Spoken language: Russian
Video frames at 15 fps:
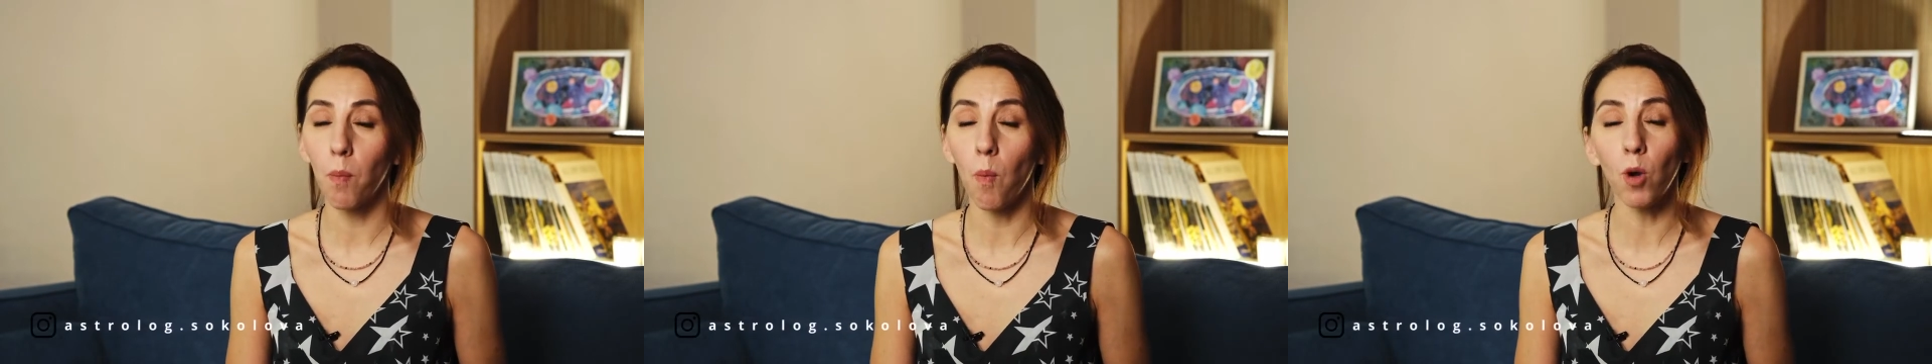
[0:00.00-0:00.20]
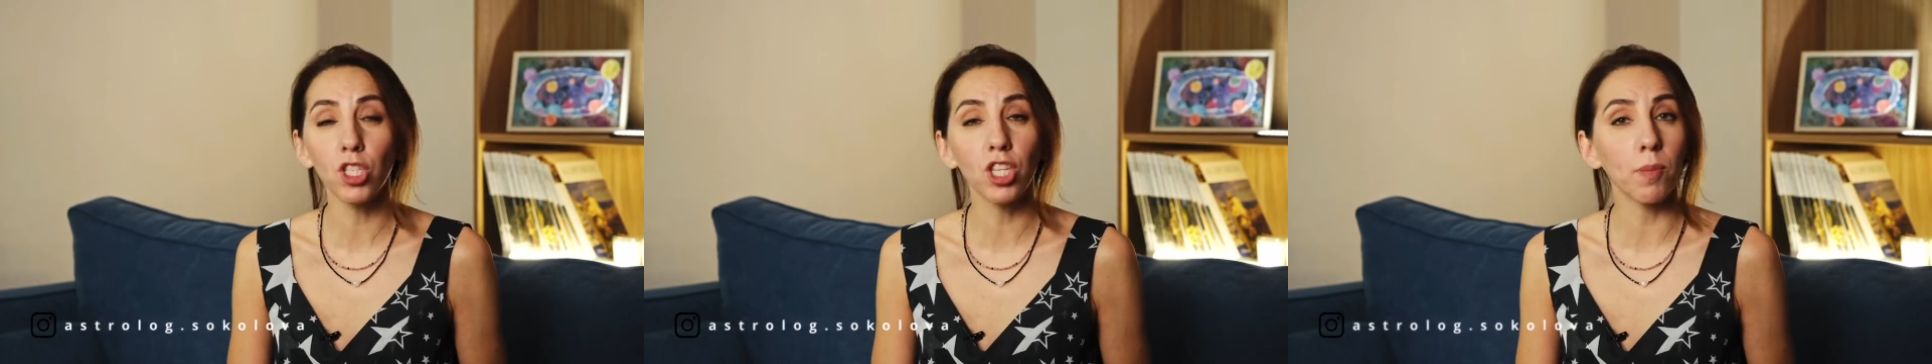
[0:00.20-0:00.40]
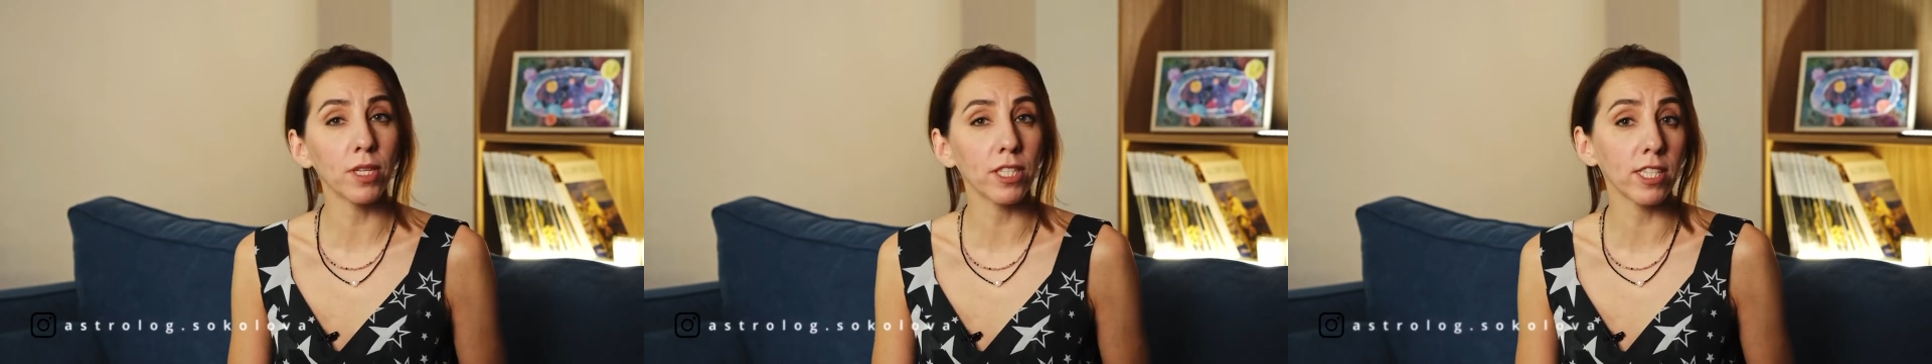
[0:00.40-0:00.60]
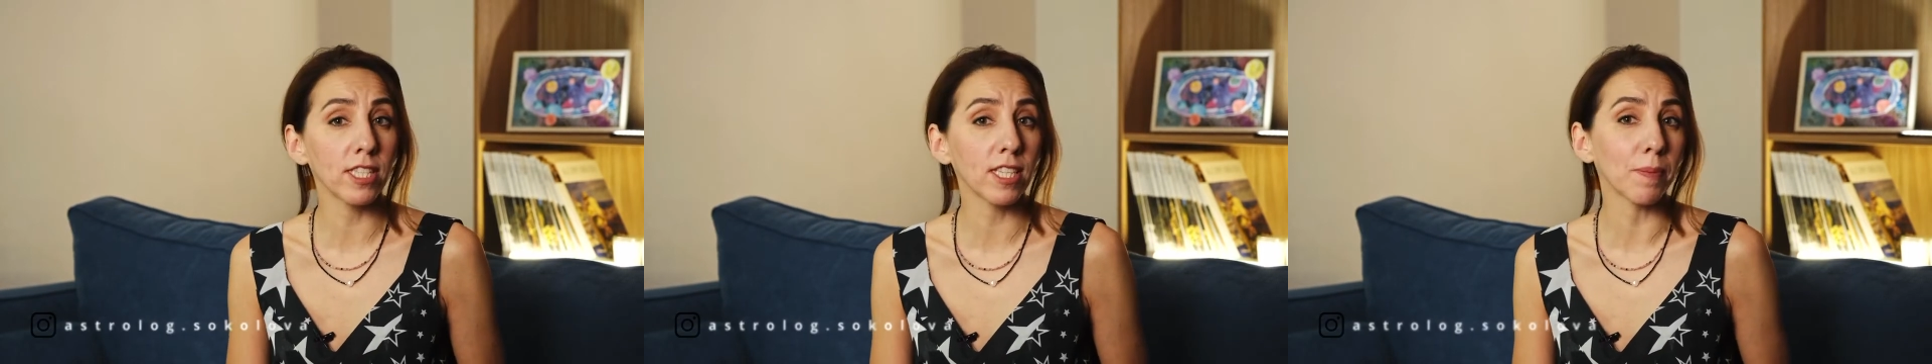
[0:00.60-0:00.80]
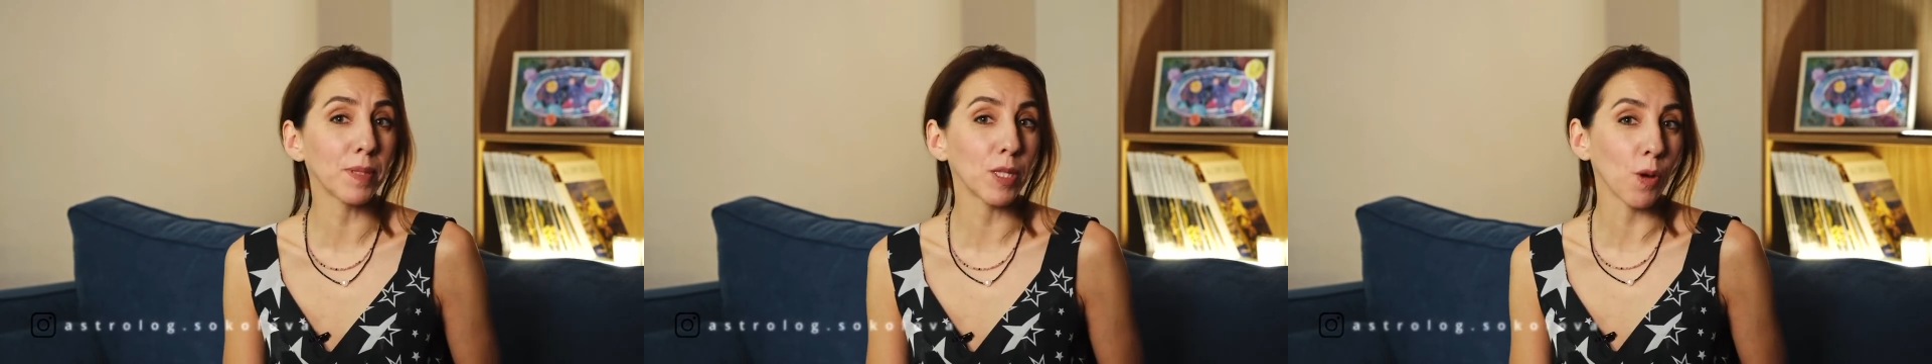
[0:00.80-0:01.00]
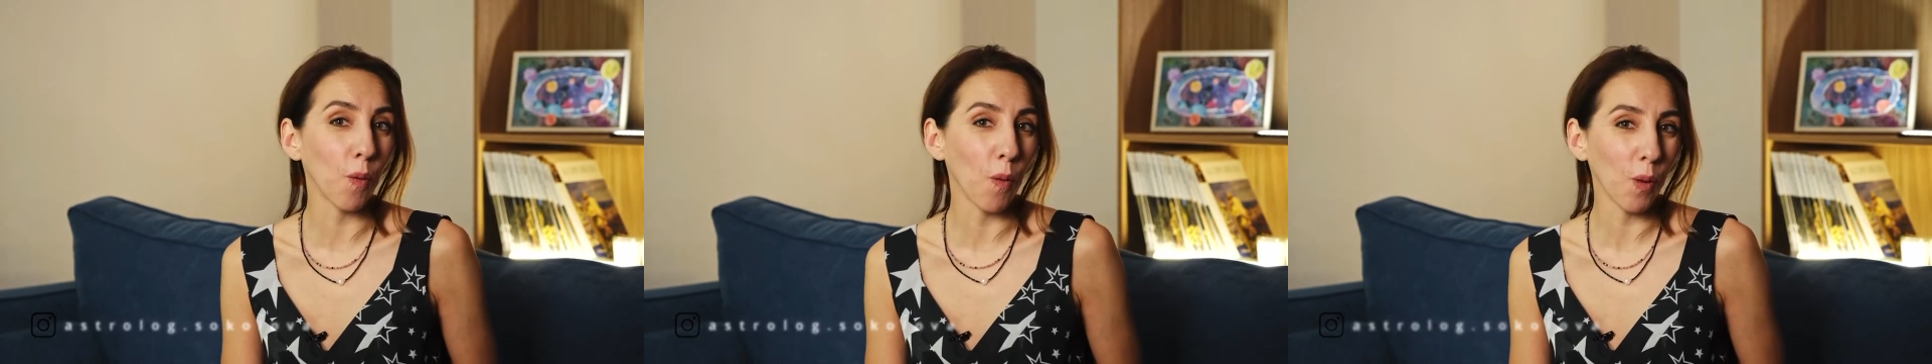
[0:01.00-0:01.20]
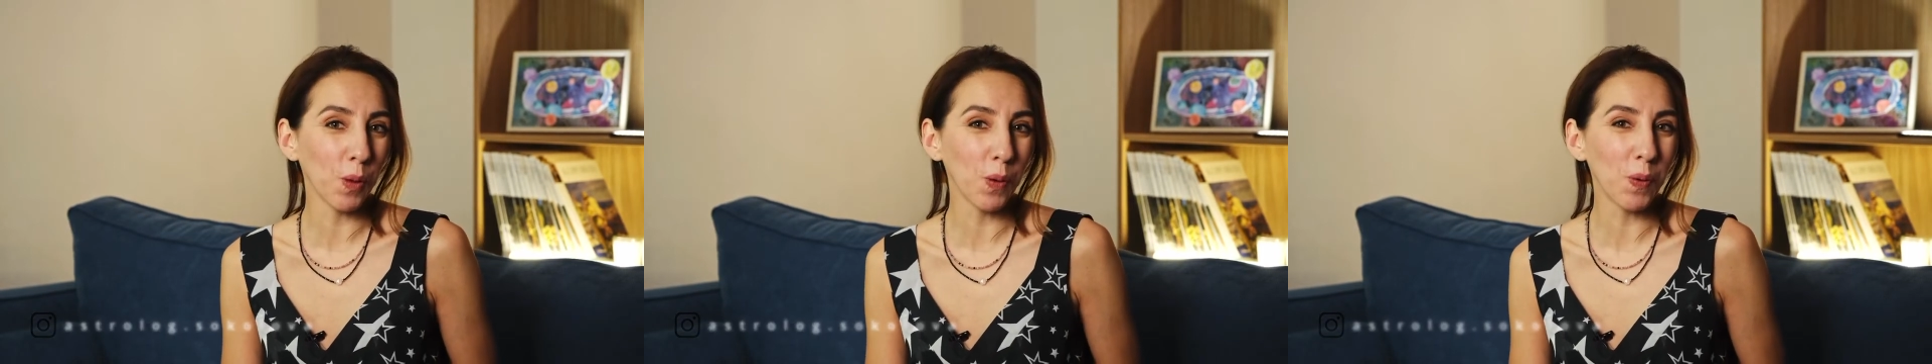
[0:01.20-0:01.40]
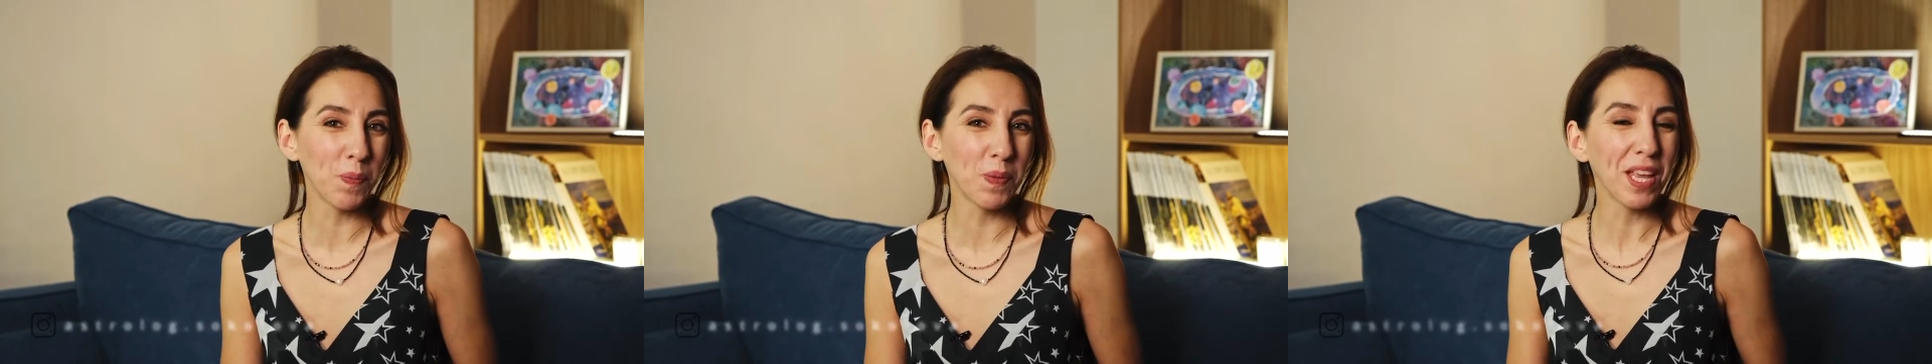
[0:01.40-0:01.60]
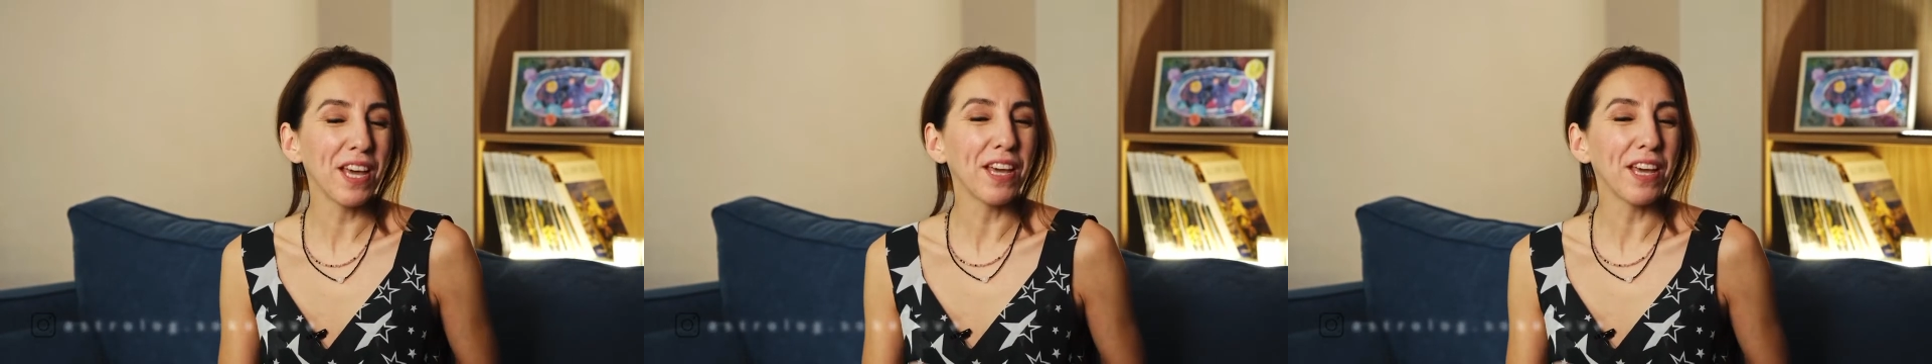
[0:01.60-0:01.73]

Можно обратиться к психологу